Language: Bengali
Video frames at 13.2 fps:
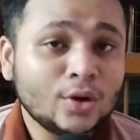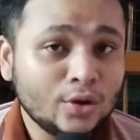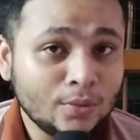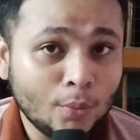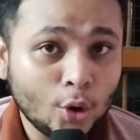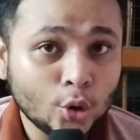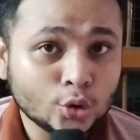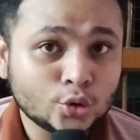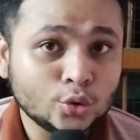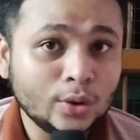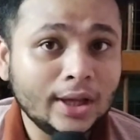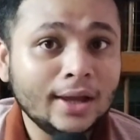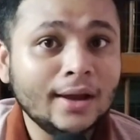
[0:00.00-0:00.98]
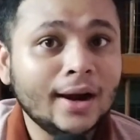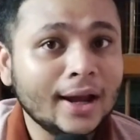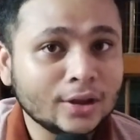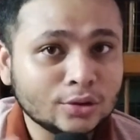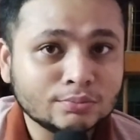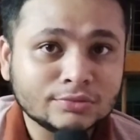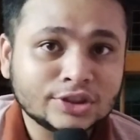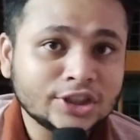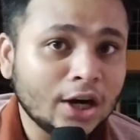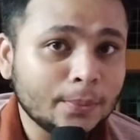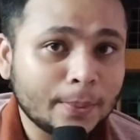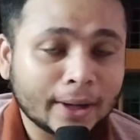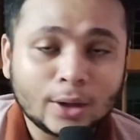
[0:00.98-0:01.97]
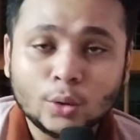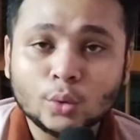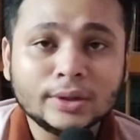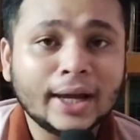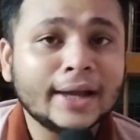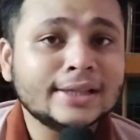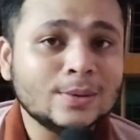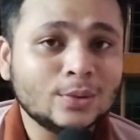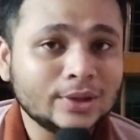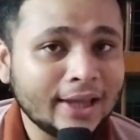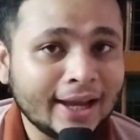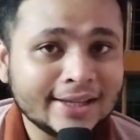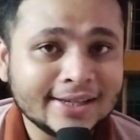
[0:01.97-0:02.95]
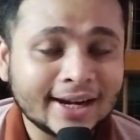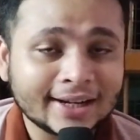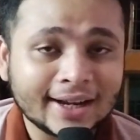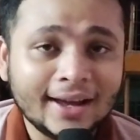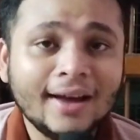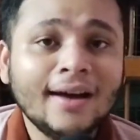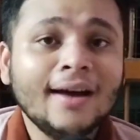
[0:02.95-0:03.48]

ওই বড় চুলে আর একদম শার্প একটা লুক দেখেছি এবং দেখেছি একটা